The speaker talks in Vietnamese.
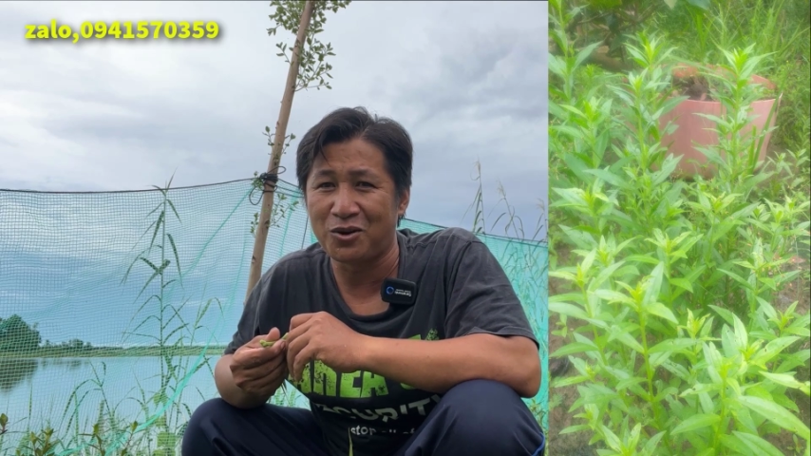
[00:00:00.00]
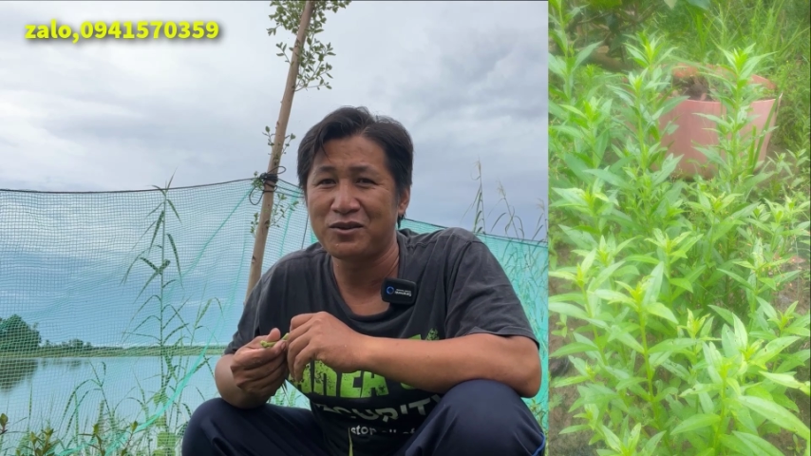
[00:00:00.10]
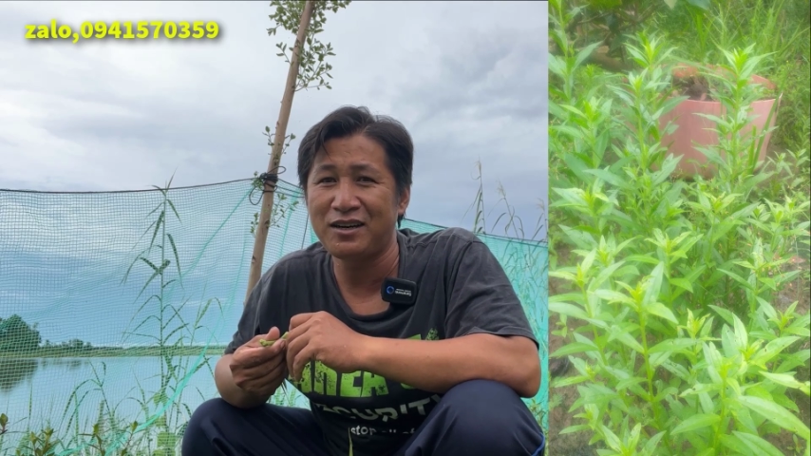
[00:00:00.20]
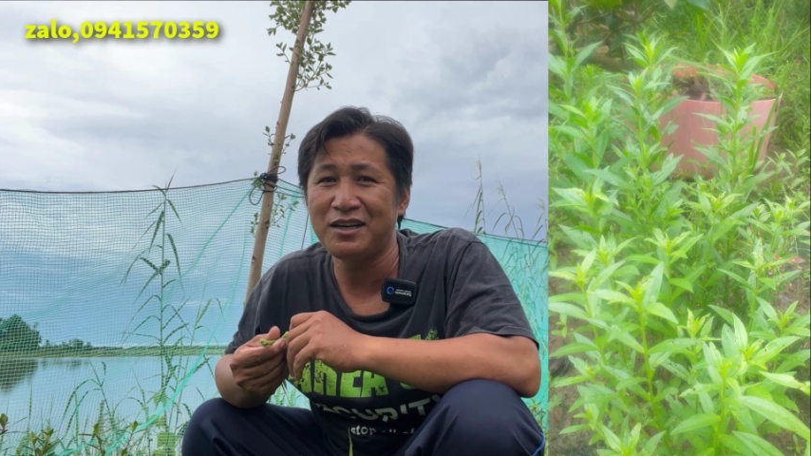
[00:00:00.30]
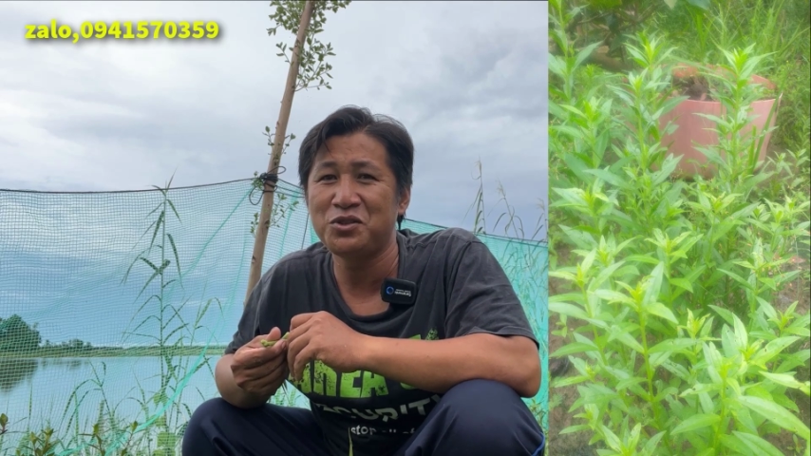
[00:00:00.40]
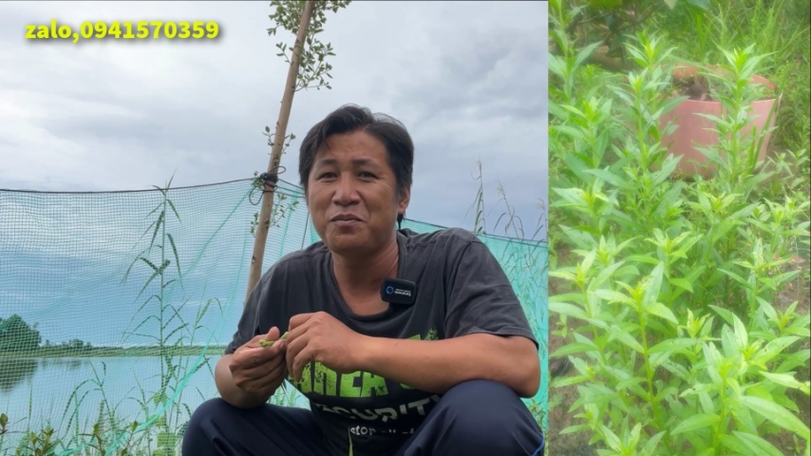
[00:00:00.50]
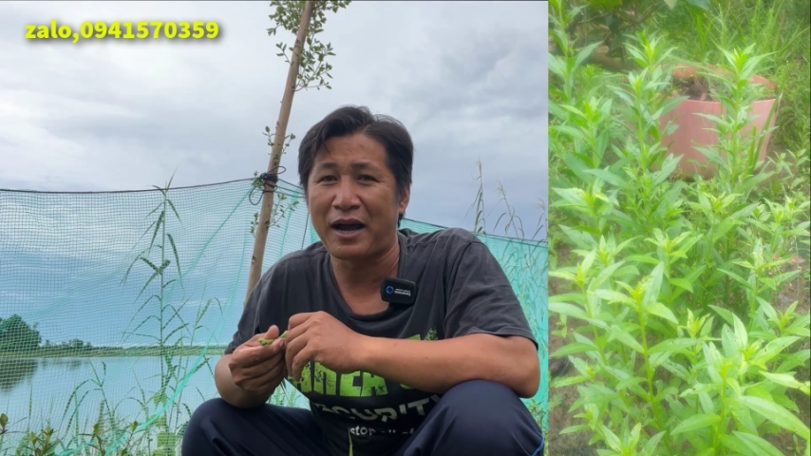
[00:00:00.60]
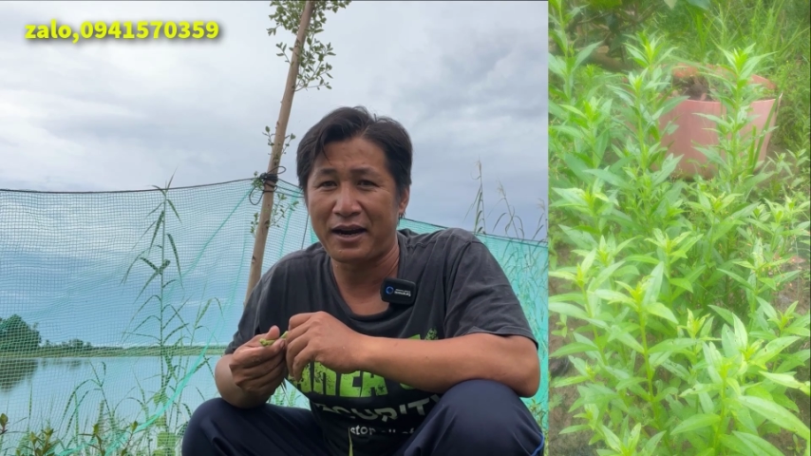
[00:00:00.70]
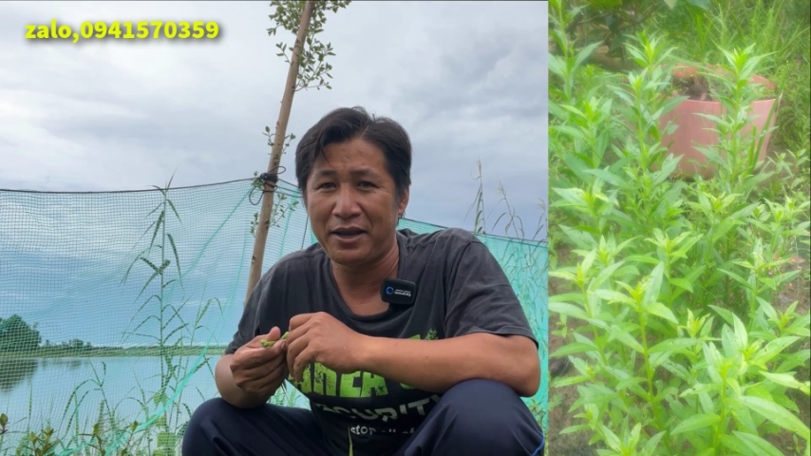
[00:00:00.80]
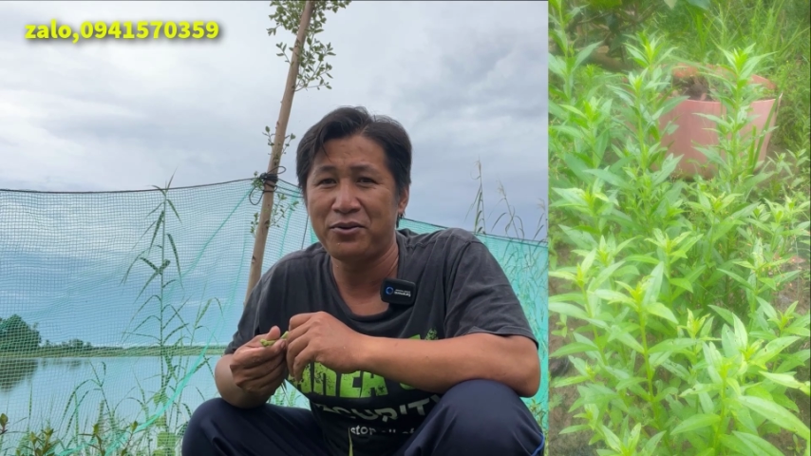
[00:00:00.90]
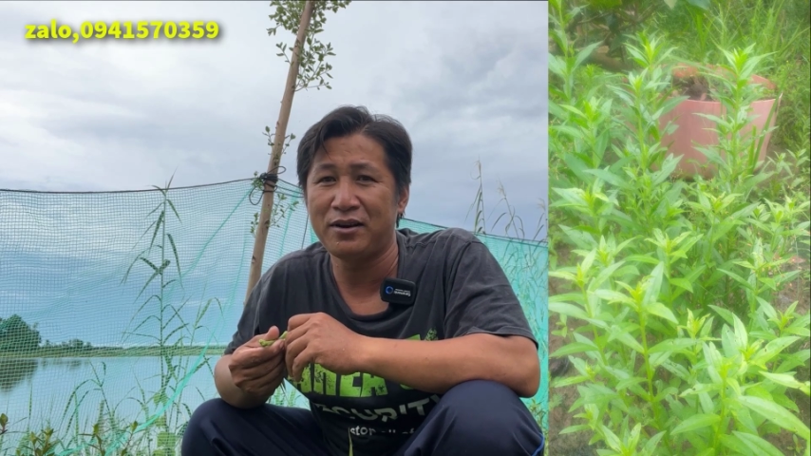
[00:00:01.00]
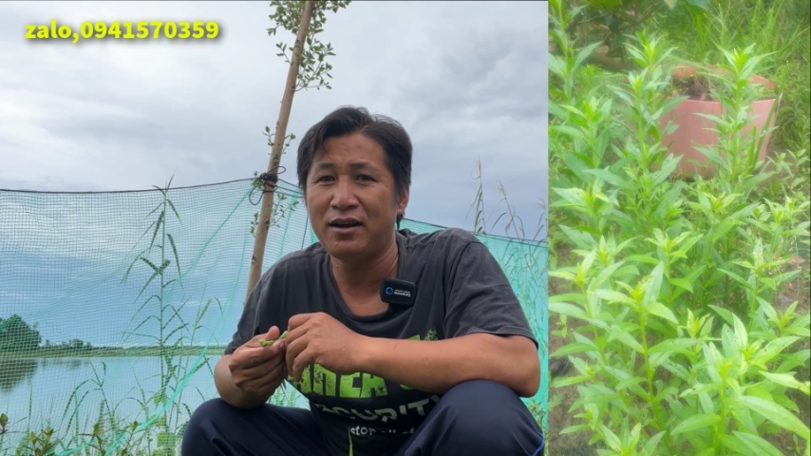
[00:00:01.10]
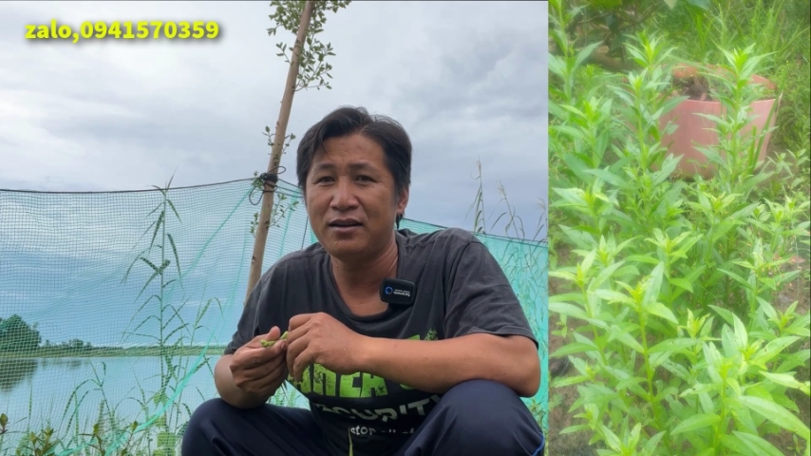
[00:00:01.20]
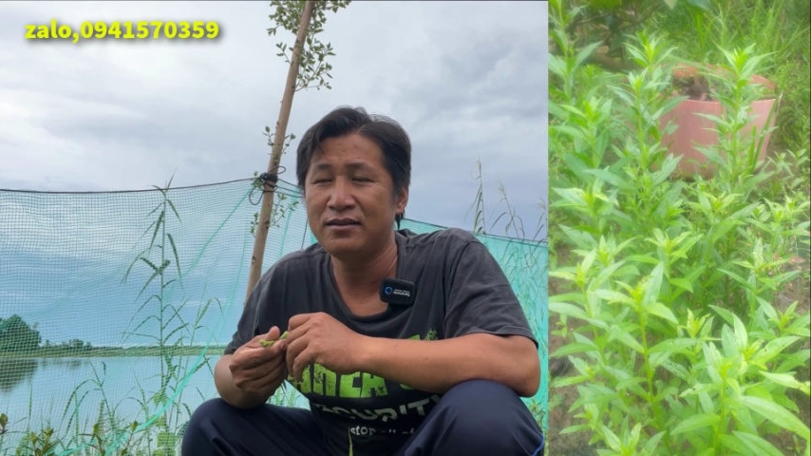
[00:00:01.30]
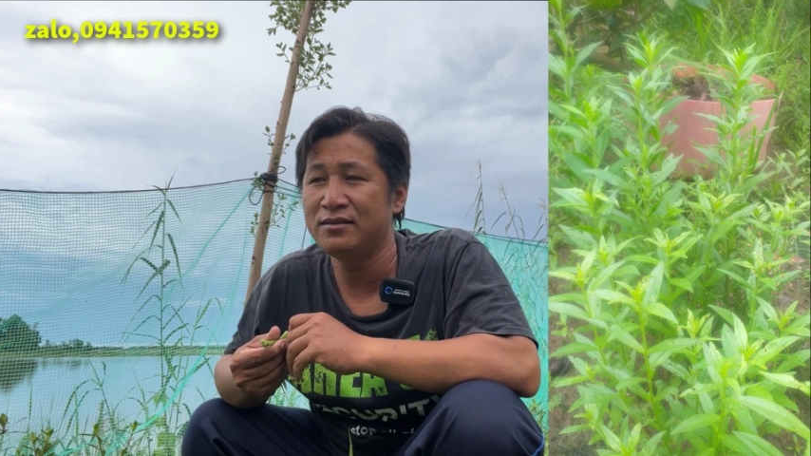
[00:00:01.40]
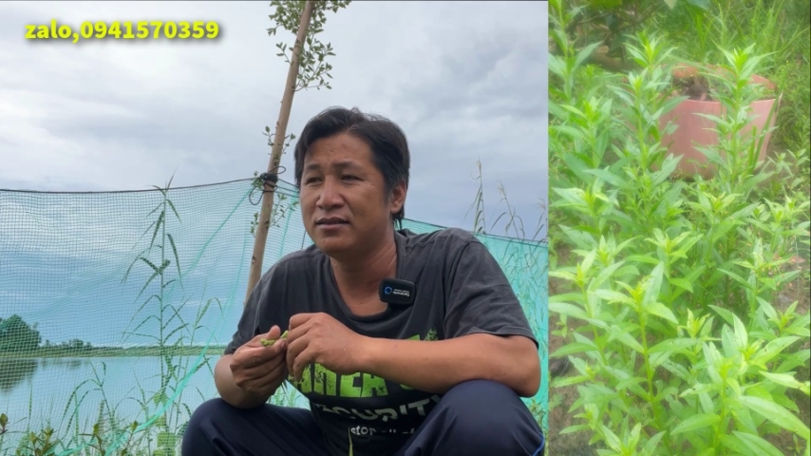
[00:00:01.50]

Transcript: chỗ Tấn đi xuống Bạc Liêu vậy đó